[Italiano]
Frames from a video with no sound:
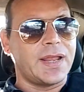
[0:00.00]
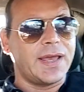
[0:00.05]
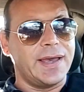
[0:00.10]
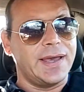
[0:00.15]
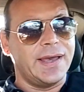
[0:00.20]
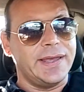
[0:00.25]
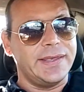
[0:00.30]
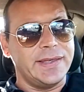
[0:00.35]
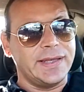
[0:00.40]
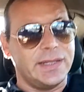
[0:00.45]

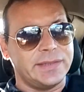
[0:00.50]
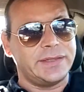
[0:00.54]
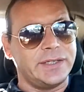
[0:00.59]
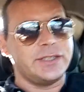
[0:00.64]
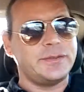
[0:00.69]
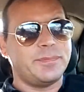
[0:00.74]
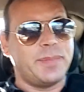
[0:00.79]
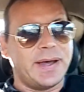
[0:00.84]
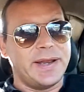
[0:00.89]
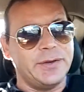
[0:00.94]
eh, gli
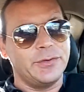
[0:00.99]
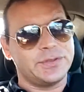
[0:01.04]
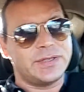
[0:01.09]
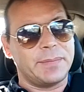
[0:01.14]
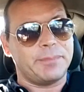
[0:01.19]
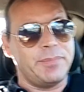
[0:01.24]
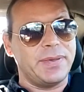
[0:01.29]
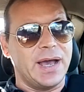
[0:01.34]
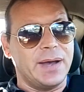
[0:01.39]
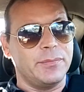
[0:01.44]
altri spari lo
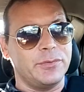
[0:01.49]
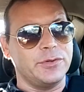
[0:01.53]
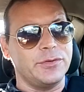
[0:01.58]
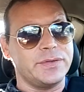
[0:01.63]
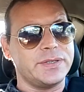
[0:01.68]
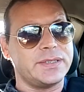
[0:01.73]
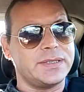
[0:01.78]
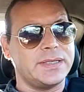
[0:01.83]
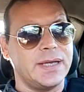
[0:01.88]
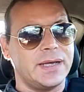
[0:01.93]
sappiamo
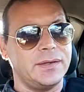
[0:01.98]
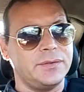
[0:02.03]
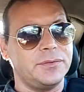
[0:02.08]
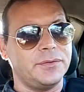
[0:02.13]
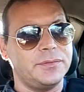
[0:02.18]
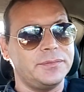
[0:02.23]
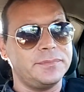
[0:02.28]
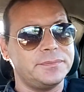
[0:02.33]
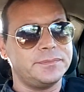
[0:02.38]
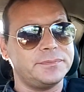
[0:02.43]
dove stanno